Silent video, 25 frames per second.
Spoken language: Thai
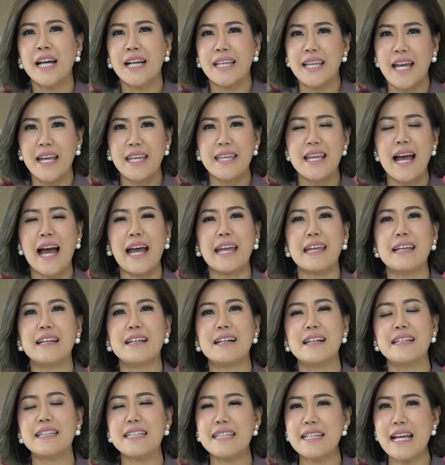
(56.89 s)
ใหญ่ๆ
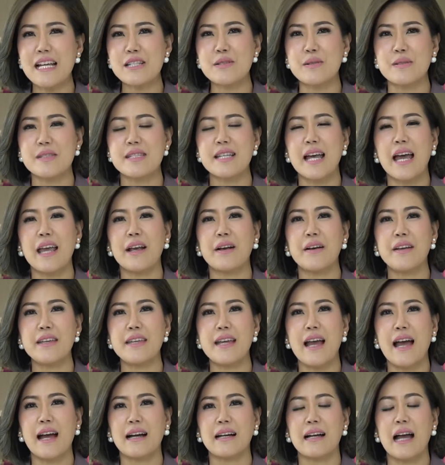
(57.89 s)
เลยที่น่าสนใจก็
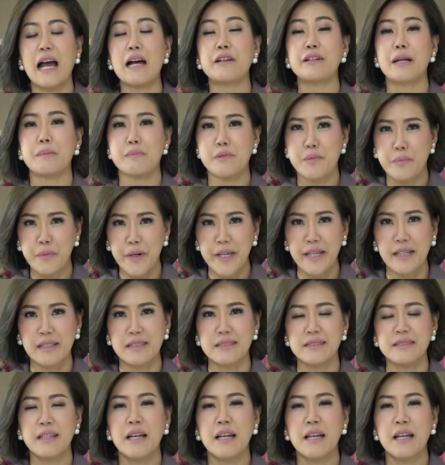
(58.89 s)
อย่างอาหรับสปริง